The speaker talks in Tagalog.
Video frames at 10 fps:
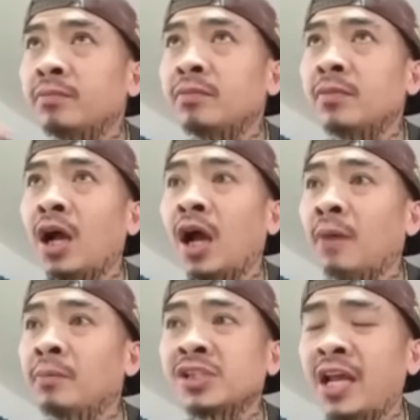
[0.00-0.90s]
uh,
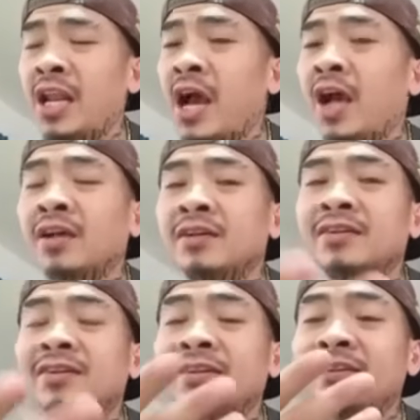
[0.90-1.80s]
masaya lang,
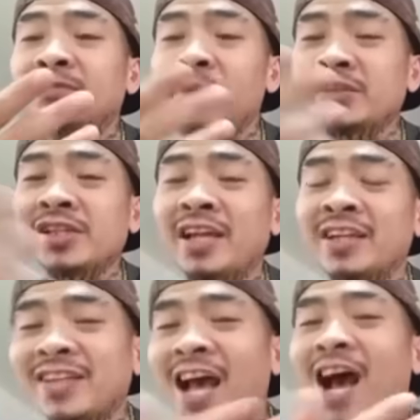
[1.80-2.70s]
ah. papasaya ng
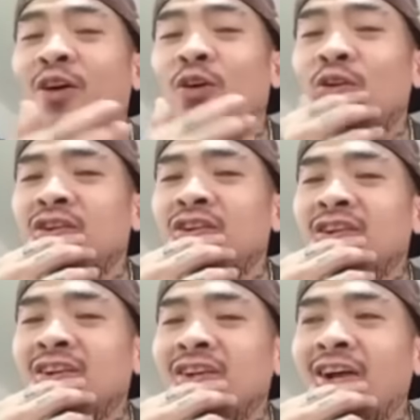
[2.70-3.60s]
tao,
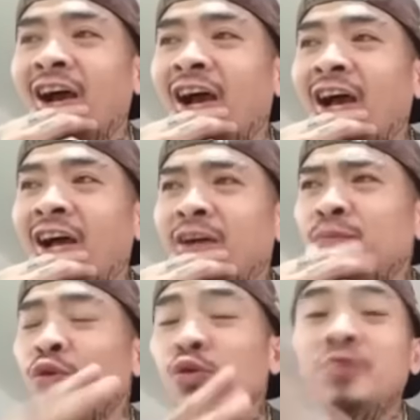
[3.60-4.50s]
uh, yeah.
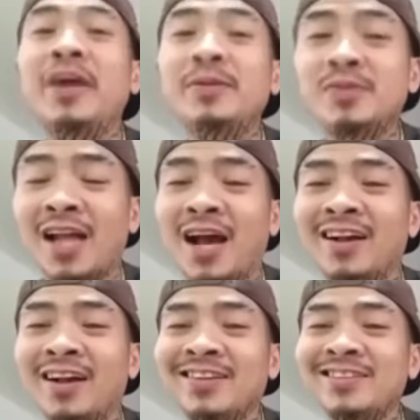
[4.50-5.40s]
puro good vibes lang.
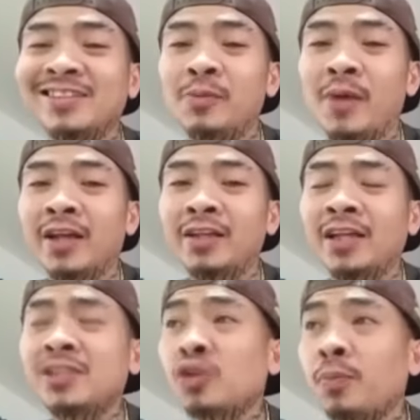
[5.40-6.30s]
Uh-huh. 'Di ba?
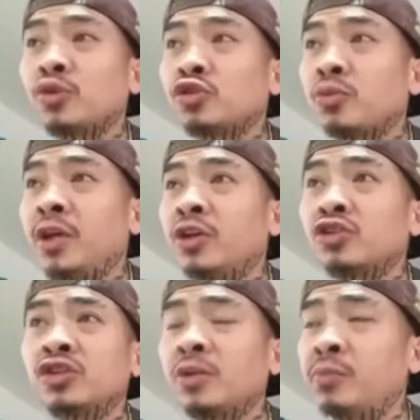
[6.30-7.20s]
That's supposed to be
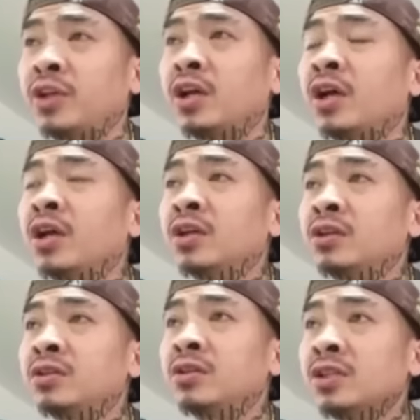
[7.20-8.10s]
social media.
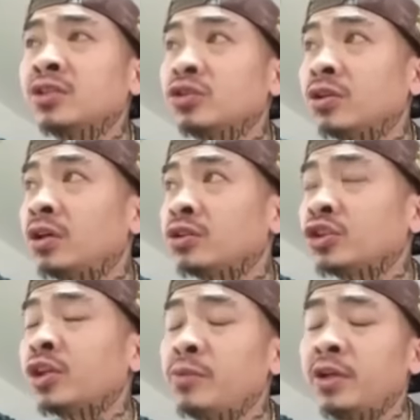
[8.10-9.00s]
That's
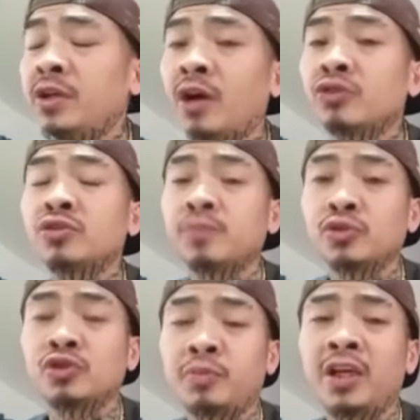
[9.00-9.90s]
social media how supposed
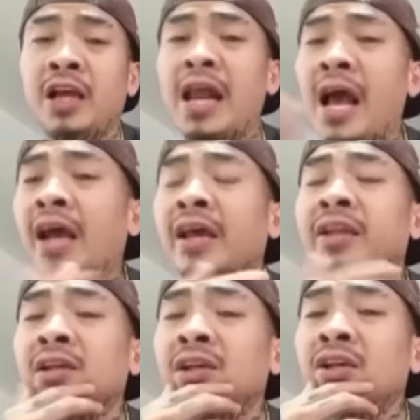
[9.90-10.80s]
to be. Kailangan
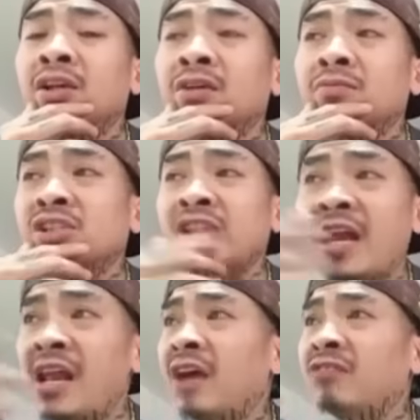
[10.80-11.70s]
mm-hmm. masaya
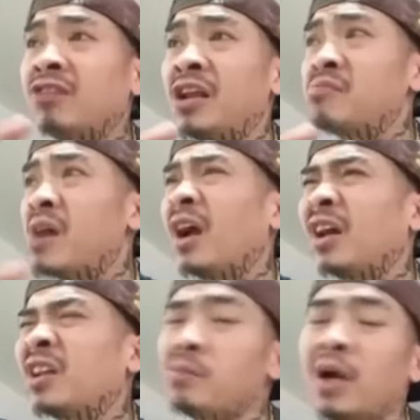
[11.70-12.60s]
lang, walang mga,
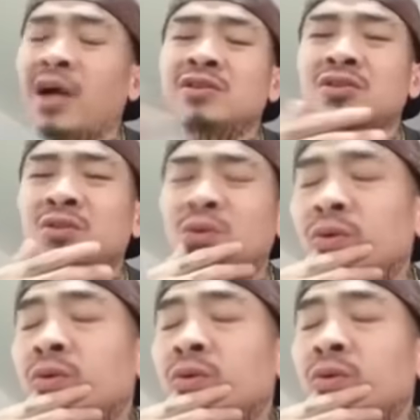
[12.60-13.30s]
'di ba? So